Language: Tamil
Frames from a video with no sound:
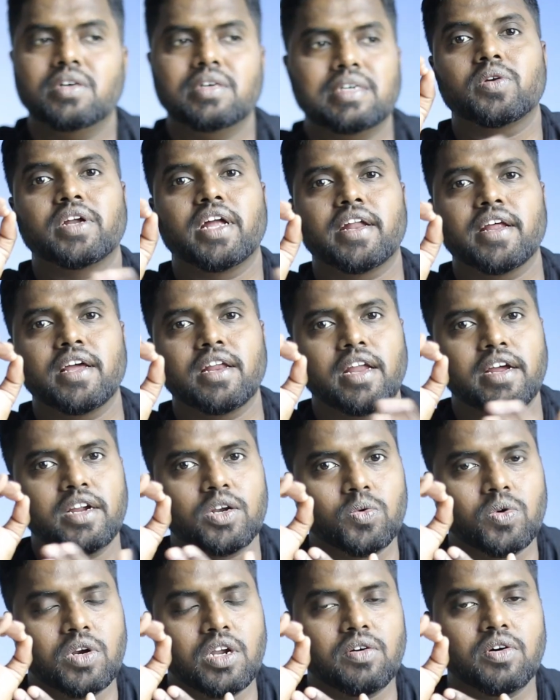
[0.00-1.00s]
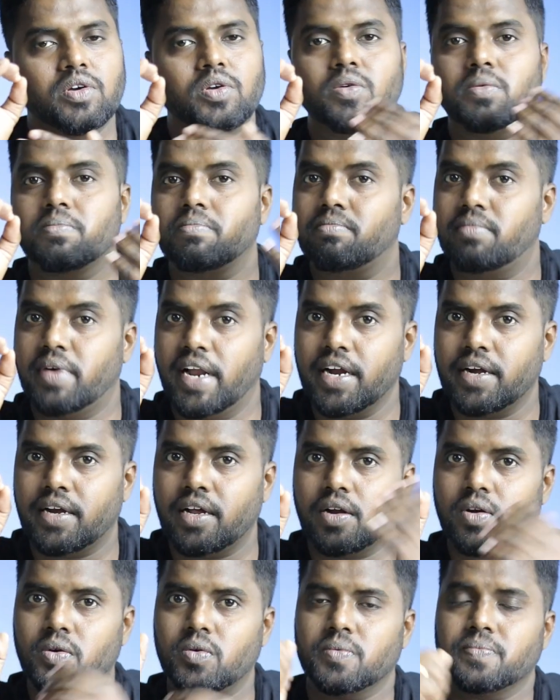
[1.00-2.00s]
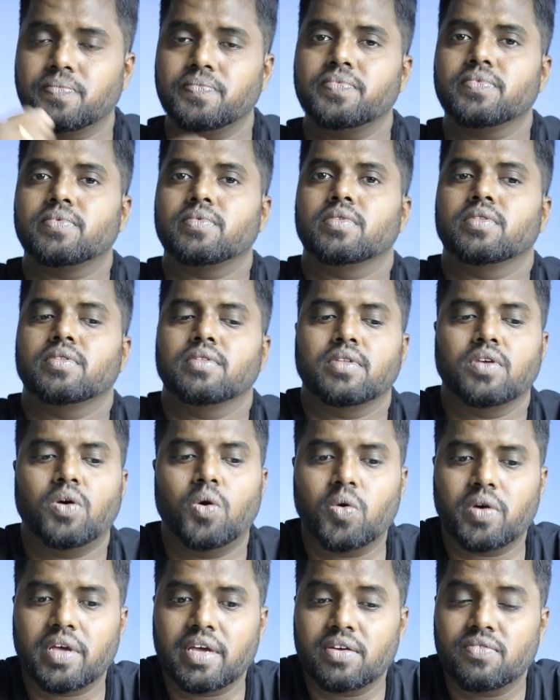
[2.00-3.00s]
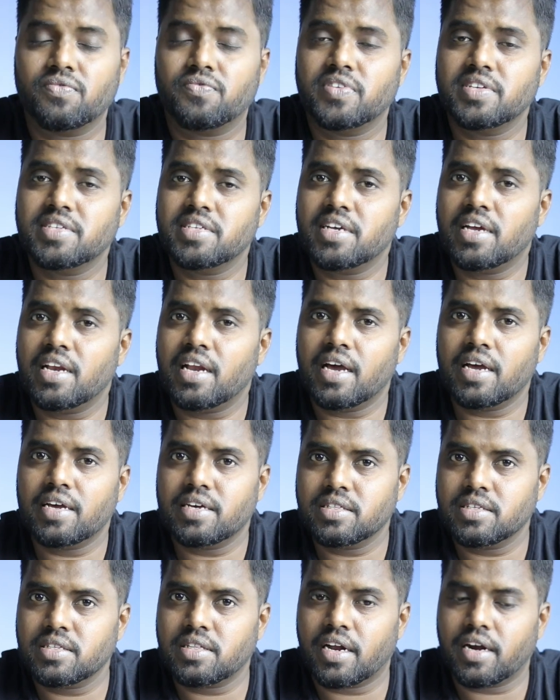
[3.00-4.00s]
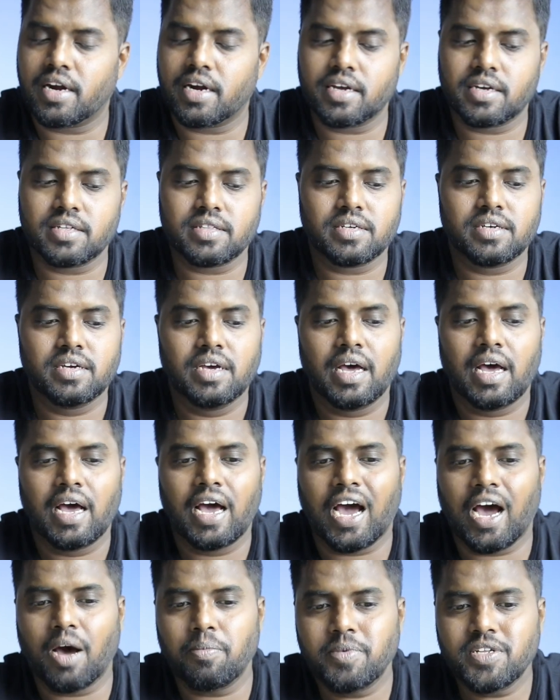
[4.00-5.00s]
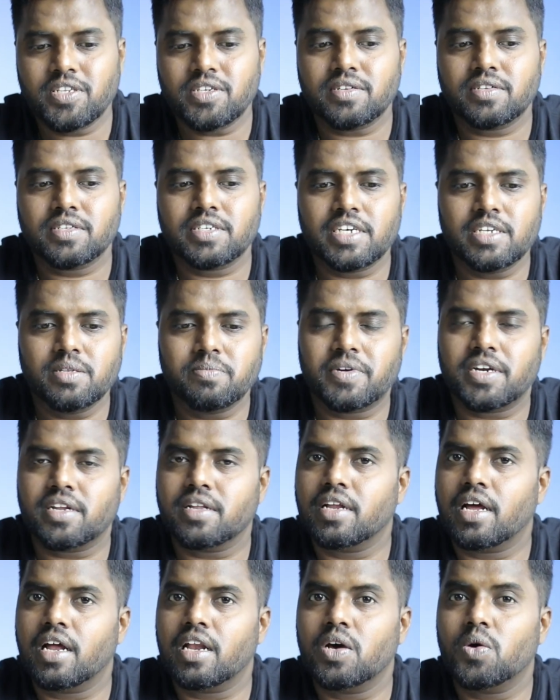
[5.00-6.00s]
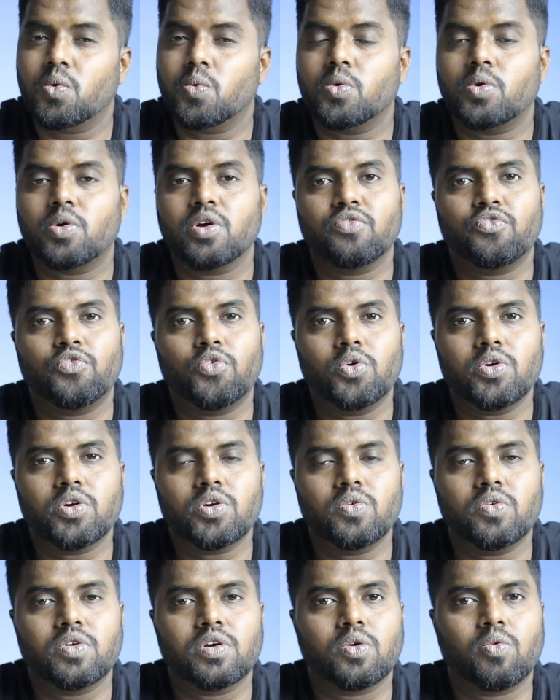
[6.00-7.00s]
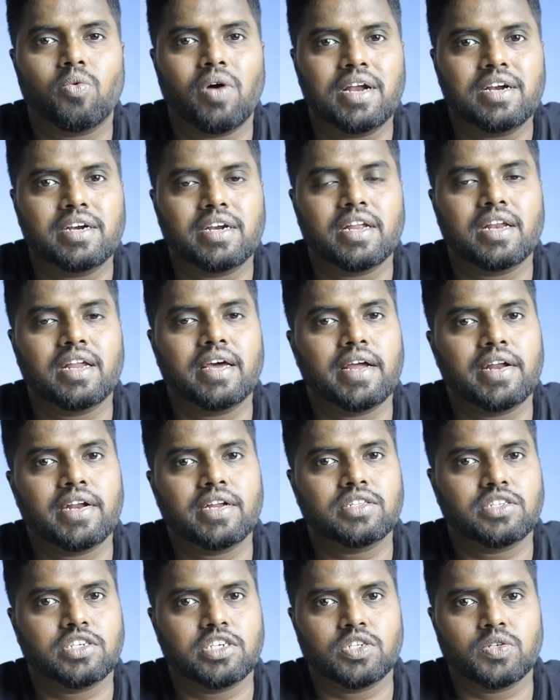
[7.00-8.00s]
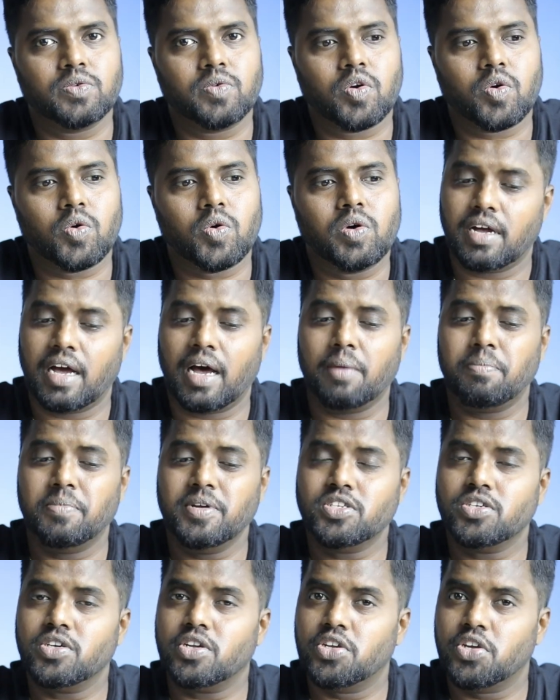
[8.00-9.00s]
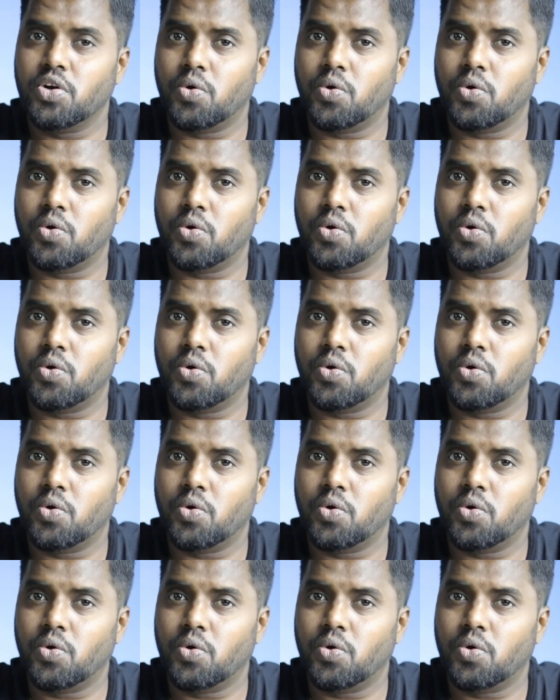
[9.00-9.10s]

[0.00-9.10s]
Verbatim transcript: இருக்கும் நிறைய லைட் உள்ளே வரும் பிரைட்டாக இருக்கும் ஓகே ஃபிசிக்கலாக இதுதான் நடக்குது அப்பச்சர் சேஞ்ச் பண்ணுறதுனால உங்களோட ஃபோட்டோவோட குவாலிட்டியில் என்ன சேஞ்ச் வரும் அப்பச்சர்